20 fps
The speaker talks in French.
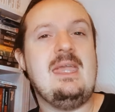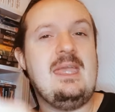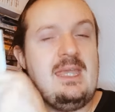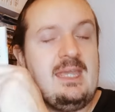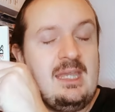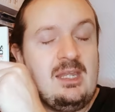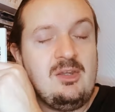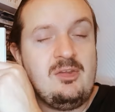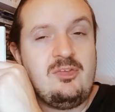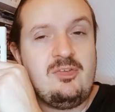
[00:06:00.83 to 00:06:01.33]

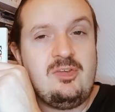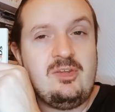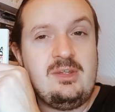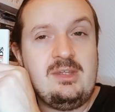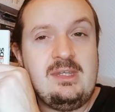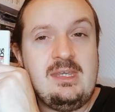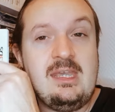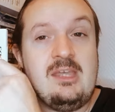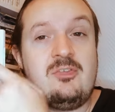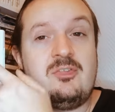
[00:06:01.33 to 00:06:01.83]

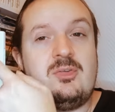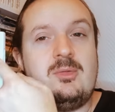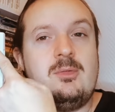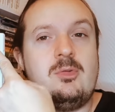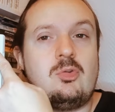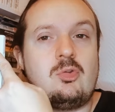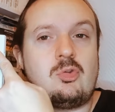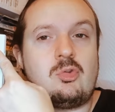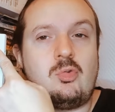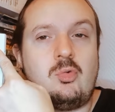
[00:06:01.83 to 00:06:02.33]
NCIS
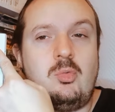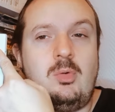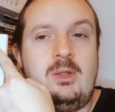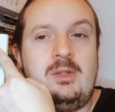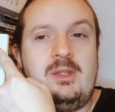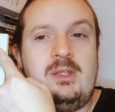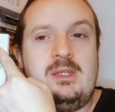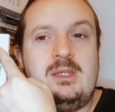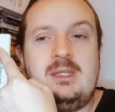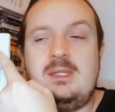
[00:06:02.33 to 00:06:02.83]

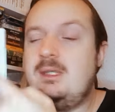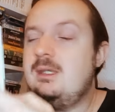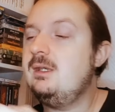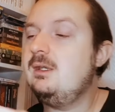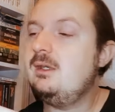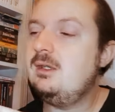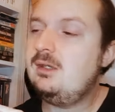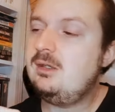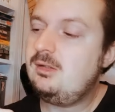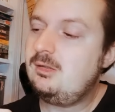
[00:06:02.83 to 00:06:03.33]
3D.
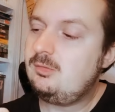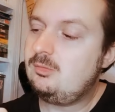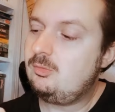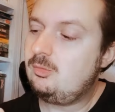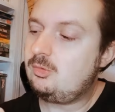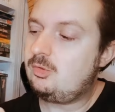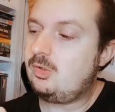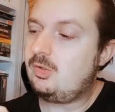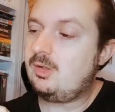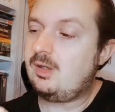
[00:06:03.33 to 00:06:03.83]

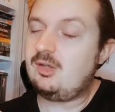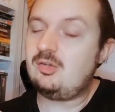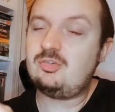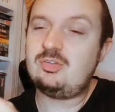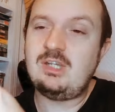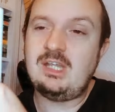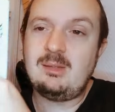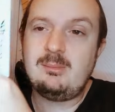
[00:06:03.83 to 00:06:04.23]
Donc euh, acheté à